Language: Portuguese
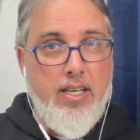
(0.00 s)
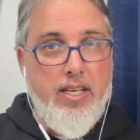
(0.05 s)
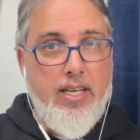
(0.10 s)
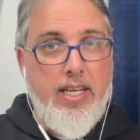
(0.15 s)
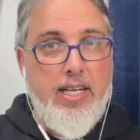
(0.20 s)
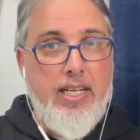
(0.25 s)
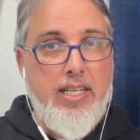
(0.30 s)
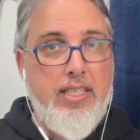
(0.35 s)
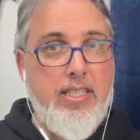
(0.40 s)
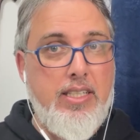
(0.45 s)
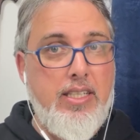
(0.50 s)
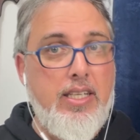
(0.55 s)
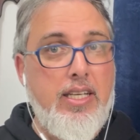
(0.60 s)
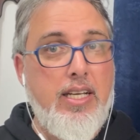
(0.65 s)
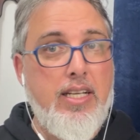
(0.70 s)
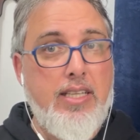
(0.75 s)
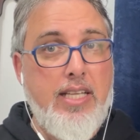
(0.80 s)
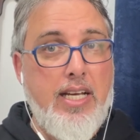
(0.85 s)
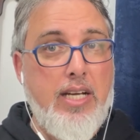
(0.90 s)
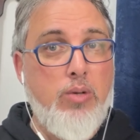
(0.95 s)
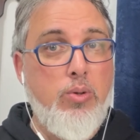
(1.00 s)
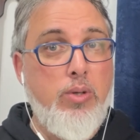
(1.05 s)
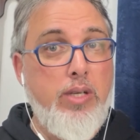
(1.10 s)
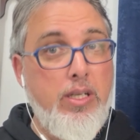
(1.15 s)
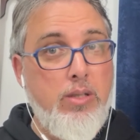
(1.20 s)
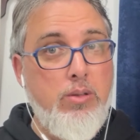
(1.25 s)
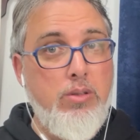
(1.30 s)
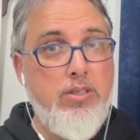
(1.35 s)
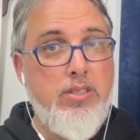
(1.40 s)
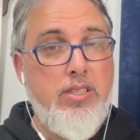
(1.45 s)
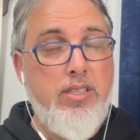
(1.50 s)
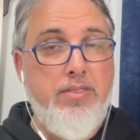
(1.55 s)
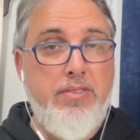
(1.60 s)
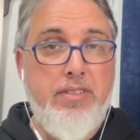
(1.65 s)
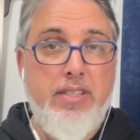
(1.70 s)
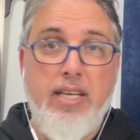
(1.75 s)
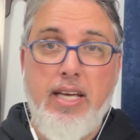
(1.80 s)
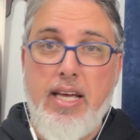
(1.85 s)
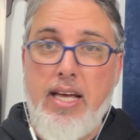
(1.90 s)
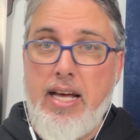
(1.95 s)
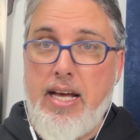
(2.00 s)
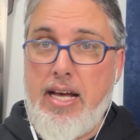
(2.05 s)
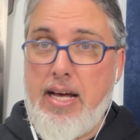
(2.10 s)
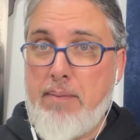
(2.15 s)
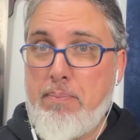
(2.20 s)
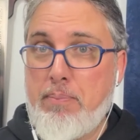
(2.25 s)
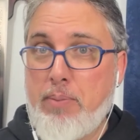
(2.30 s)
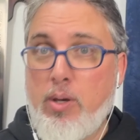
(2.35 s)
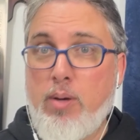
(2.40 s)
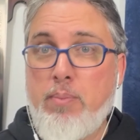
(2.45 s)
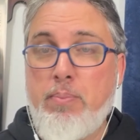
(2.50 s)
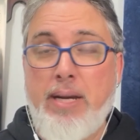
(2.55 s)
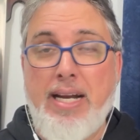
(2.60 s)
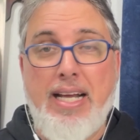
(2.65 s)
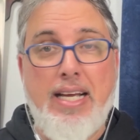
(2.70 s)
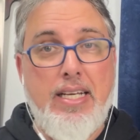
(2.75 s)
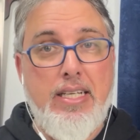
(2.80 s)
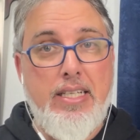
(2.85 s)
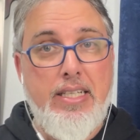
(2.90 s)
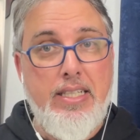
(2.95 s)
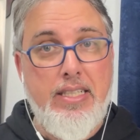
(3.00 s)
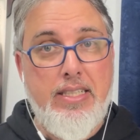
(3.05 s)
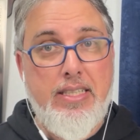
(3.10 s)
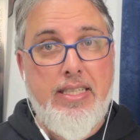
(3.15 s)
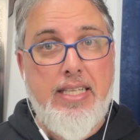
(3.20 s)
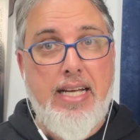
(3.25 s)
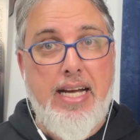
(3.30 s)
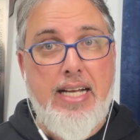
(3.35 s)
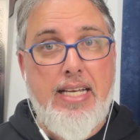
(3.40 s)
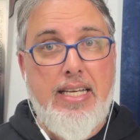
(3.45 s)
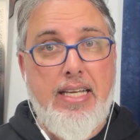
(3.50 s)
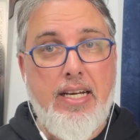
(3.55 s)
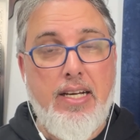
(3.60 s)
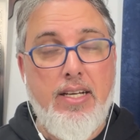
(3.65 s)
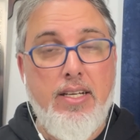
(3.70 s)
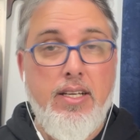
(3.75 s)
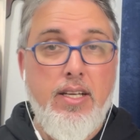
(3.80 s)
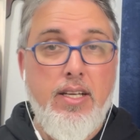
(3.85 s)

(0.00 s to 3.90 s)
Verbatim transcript: Ele que atacou inclusive a própria Itália.